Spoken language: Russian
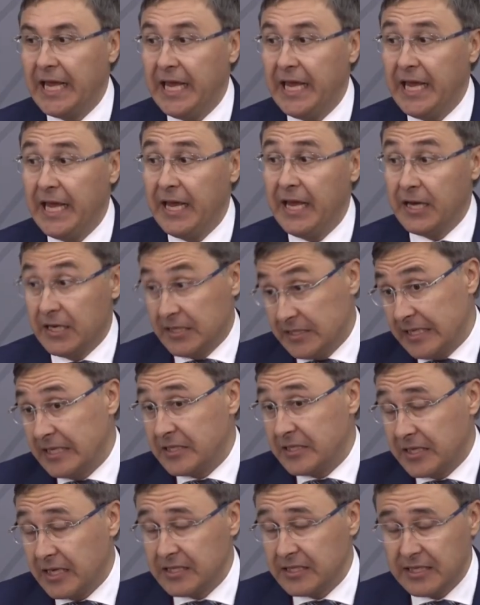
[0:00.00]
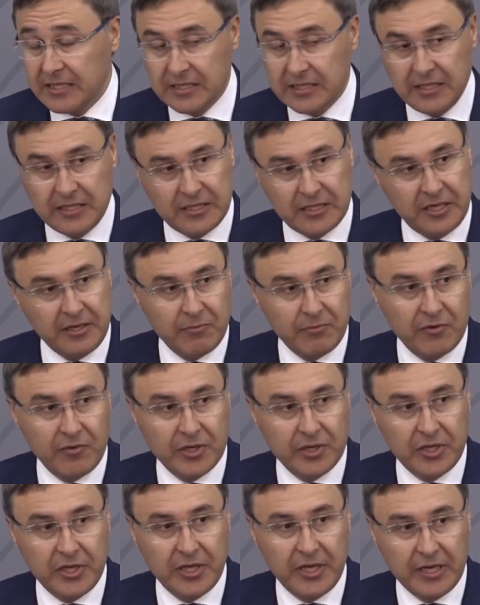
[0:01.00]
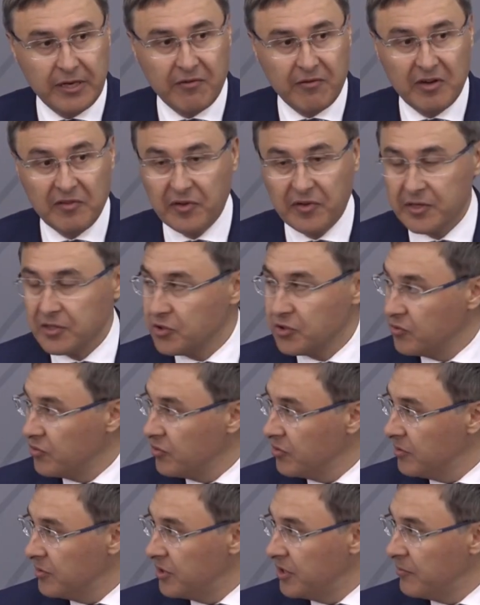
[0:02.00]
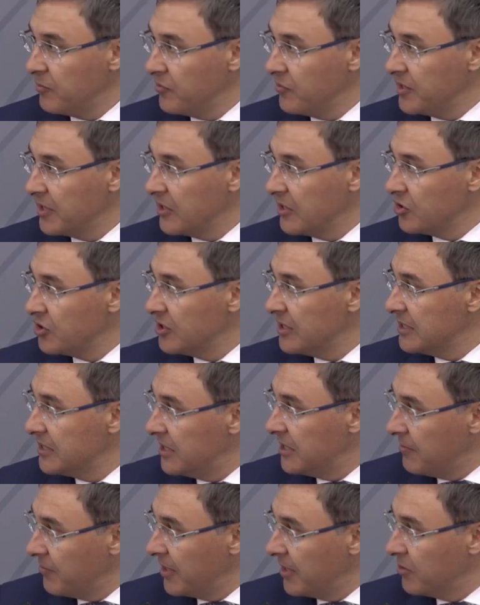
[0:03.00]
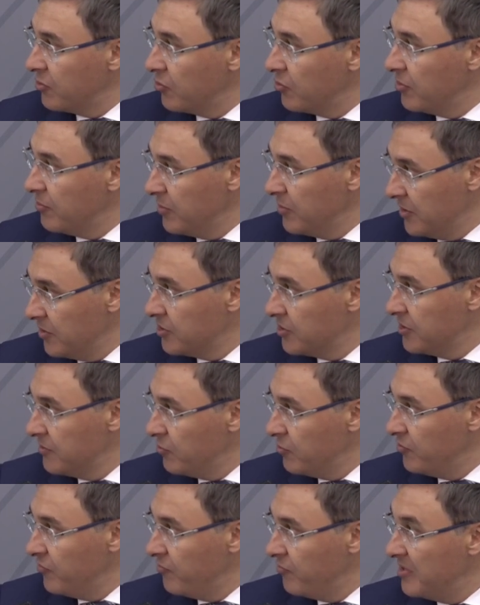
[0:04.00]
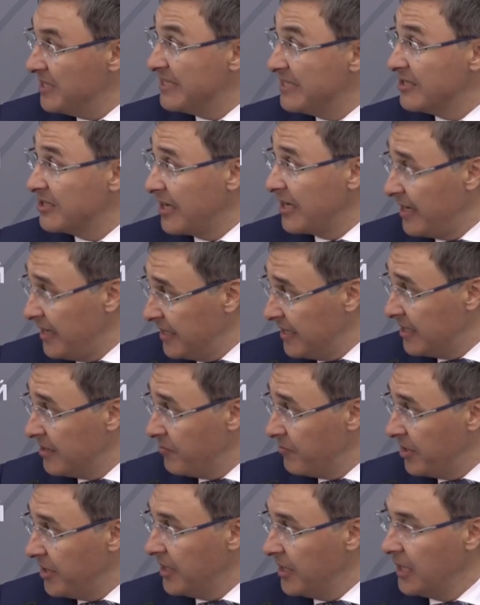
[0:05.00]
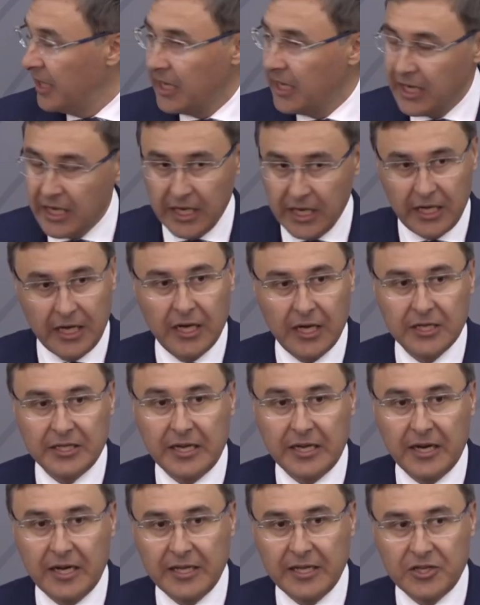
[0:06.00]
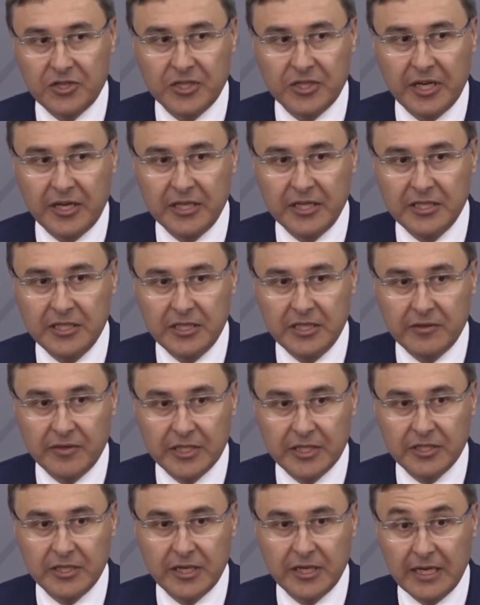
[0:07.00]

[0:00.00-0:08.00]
И, кстати сказать, здесь требования, квалификационные требования к должностям, которые мы должны будем вместе с коллегами а, так или иначе скорректировать.